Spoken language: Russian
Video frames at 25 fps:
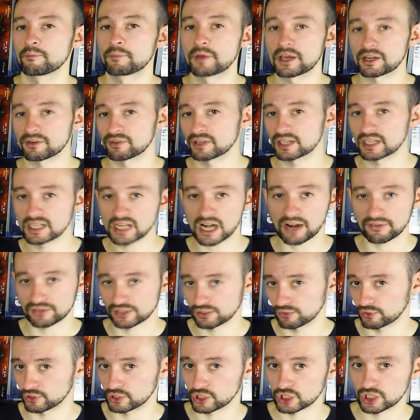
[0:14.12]
Первая игра в
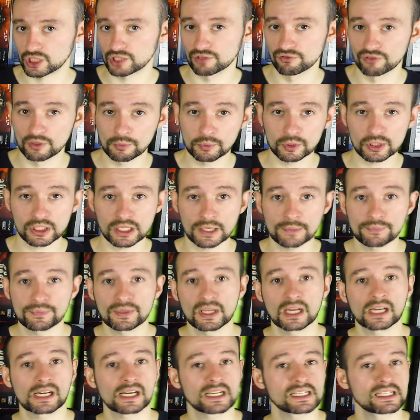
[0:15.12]
сегодняшнем выпуске
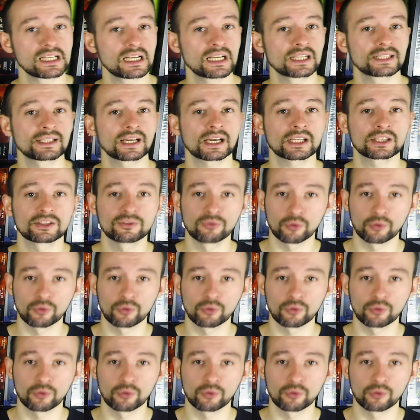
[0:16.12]
разделит от